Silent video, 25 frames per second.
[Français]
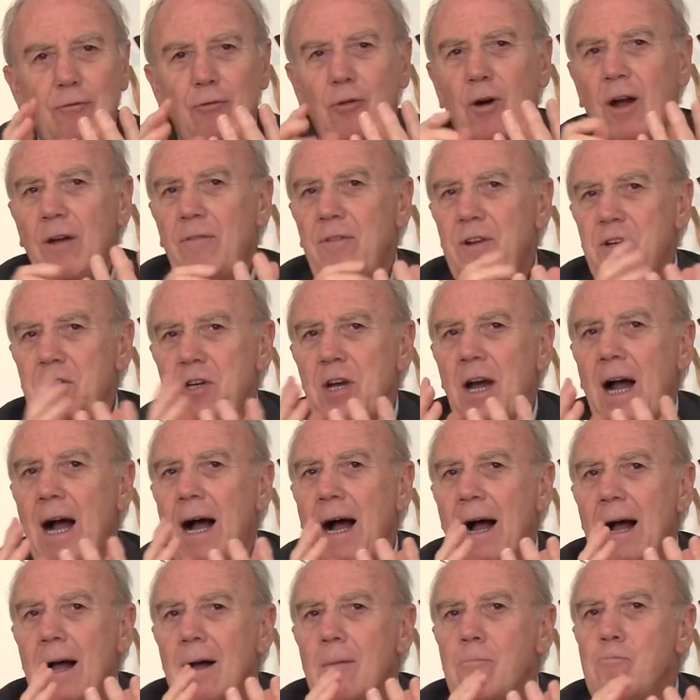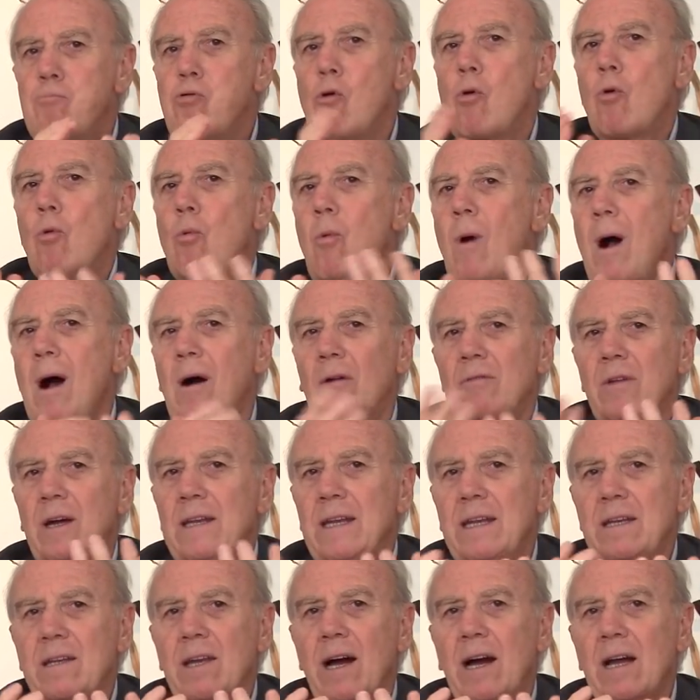Il faut réfléchir à pourquoi on
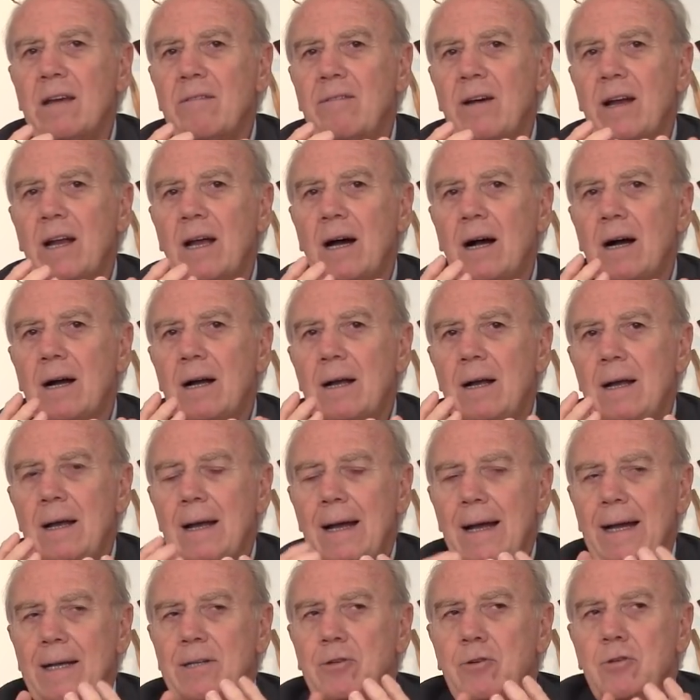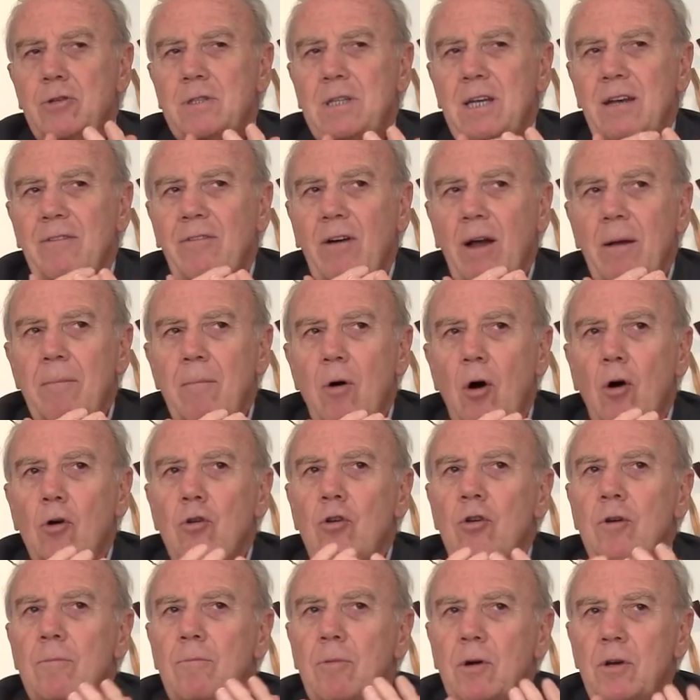en est arrivé là. Est-ce que c'est vraiment
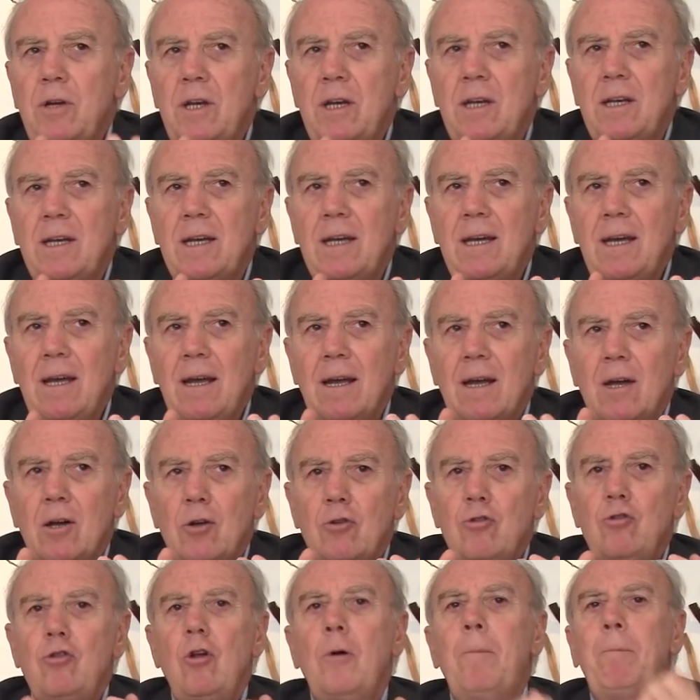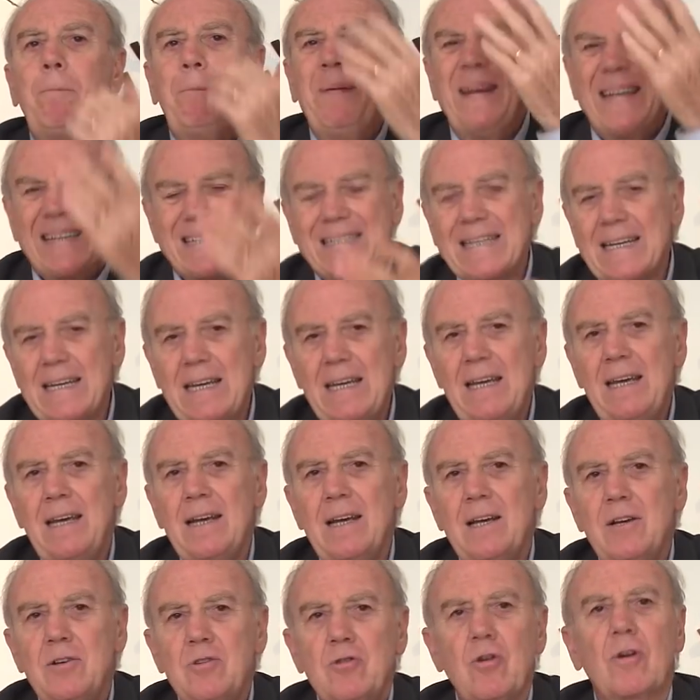une bonne idée de
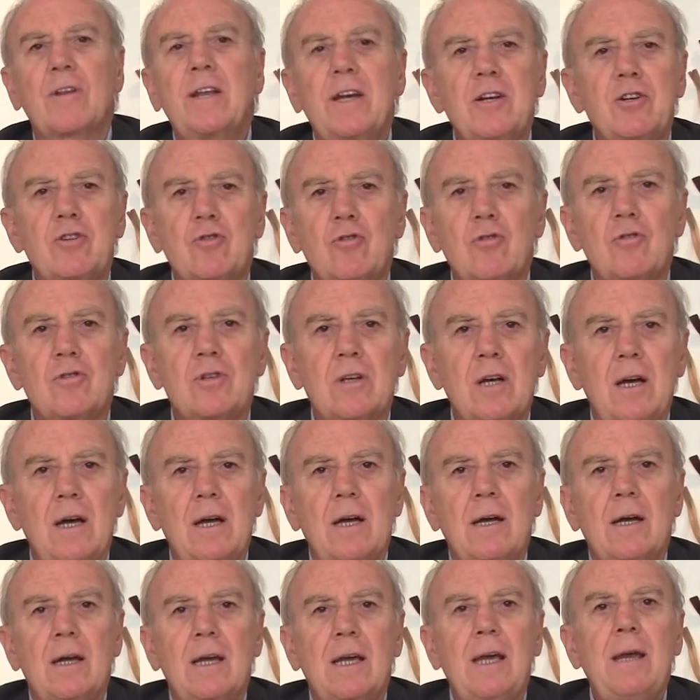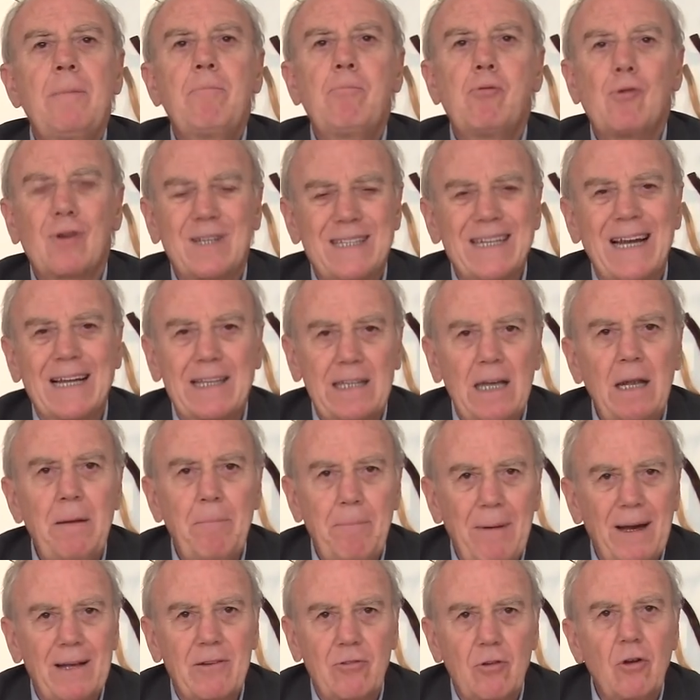pisser sur des choses qui pour
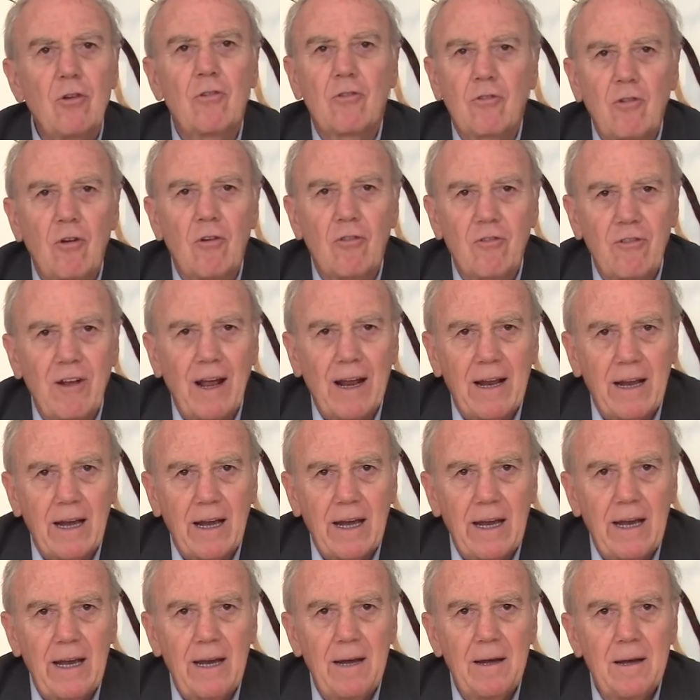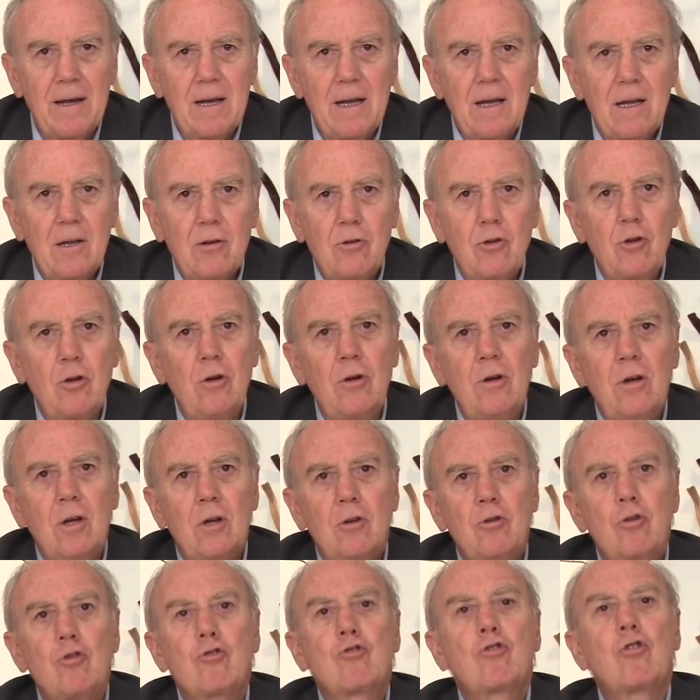certaines personnes sont sacrées, de,
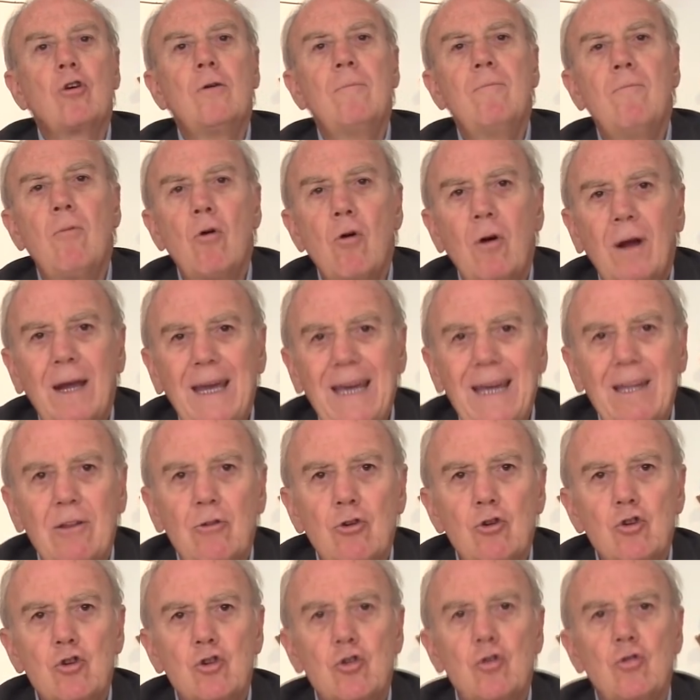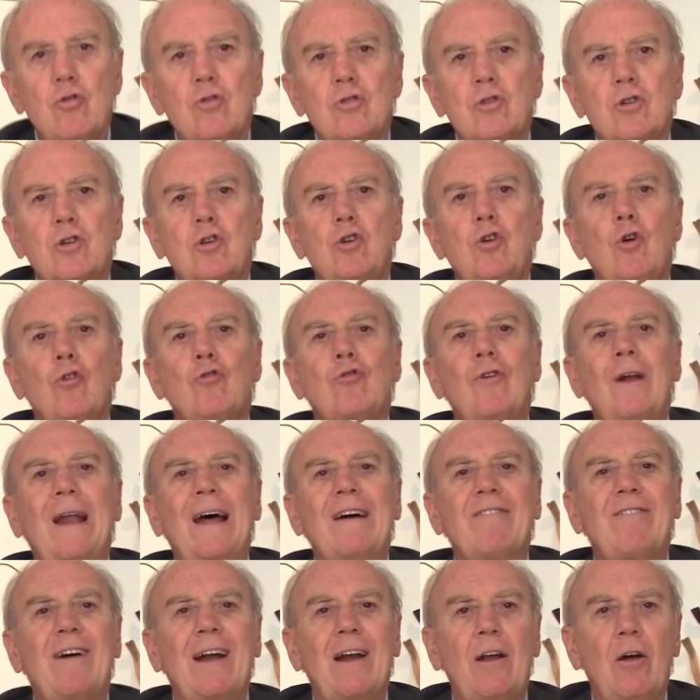se moquer de choses qui ont de
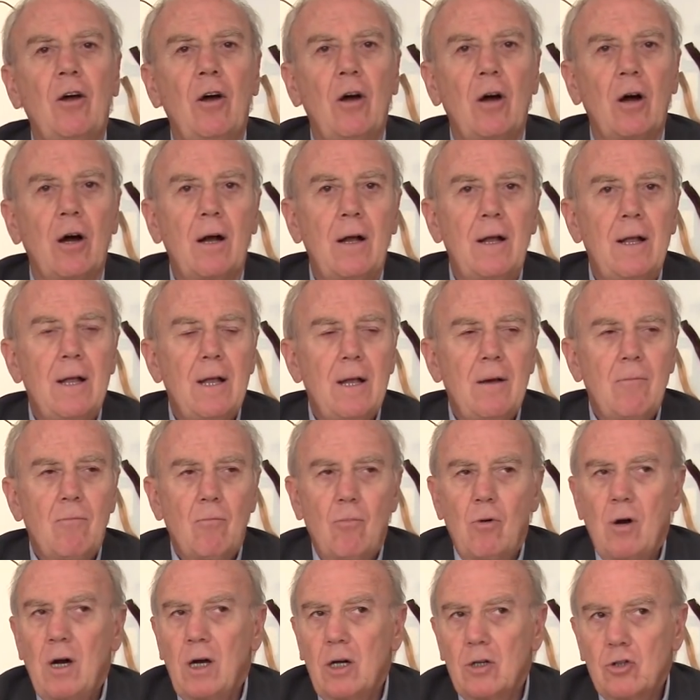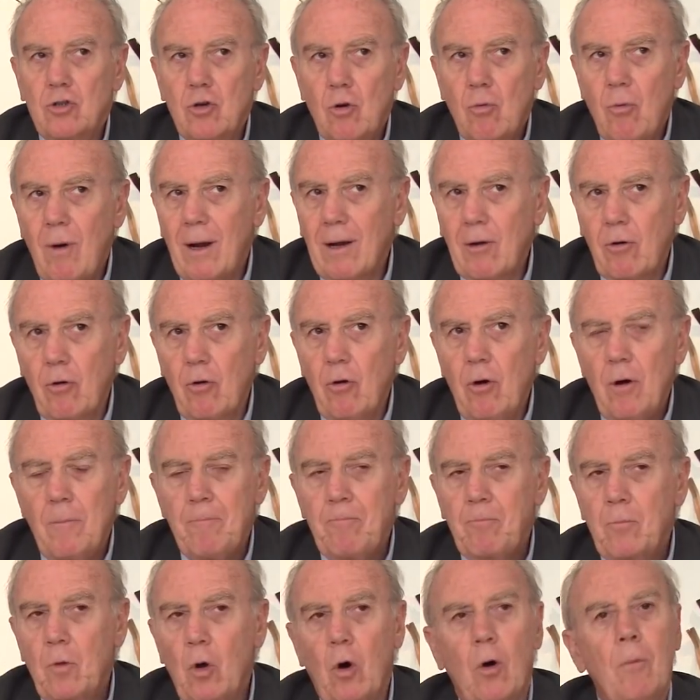la valeur. Moi, je crois que
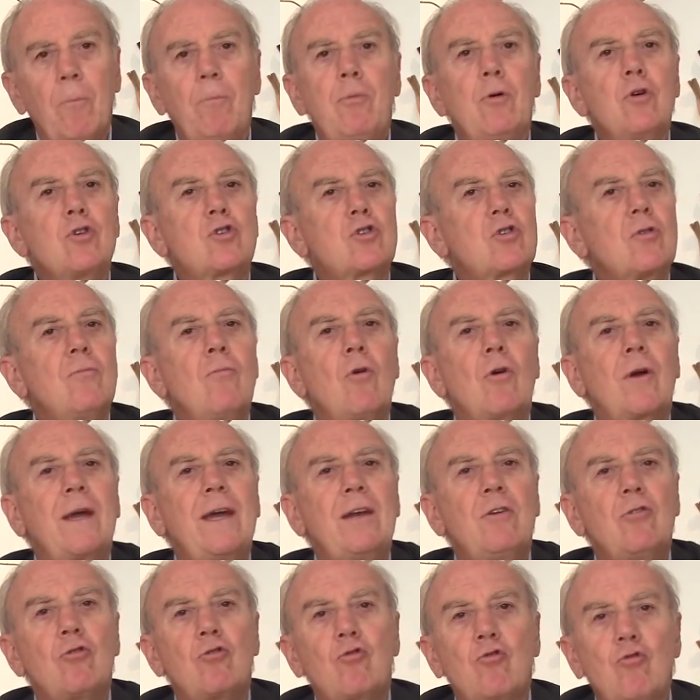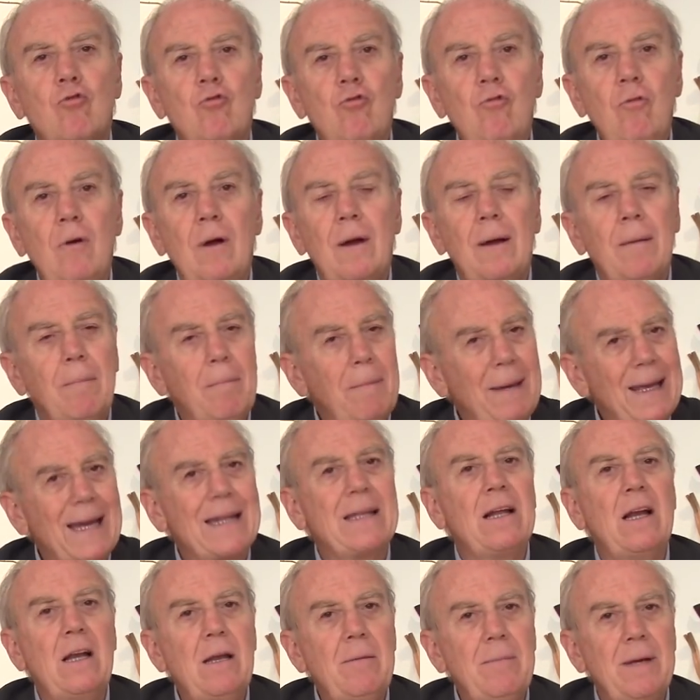on peut se moquer de tout, mais il y
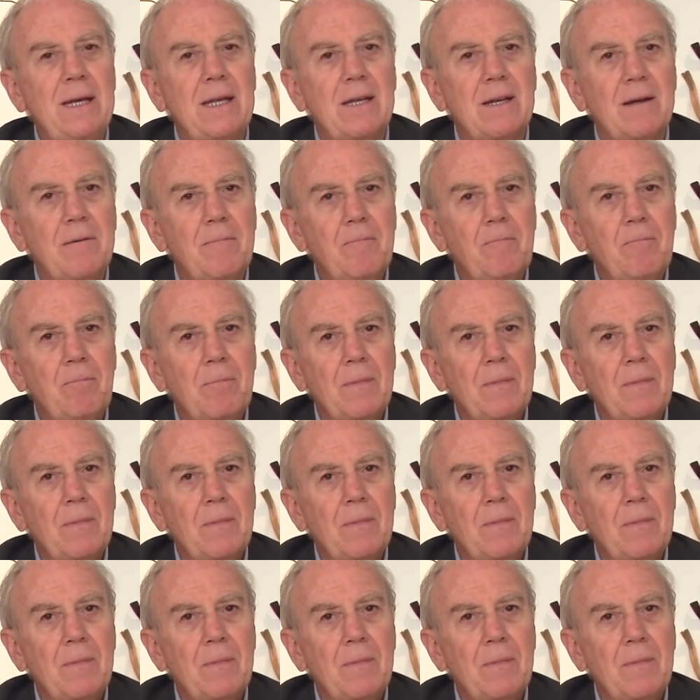a des limites.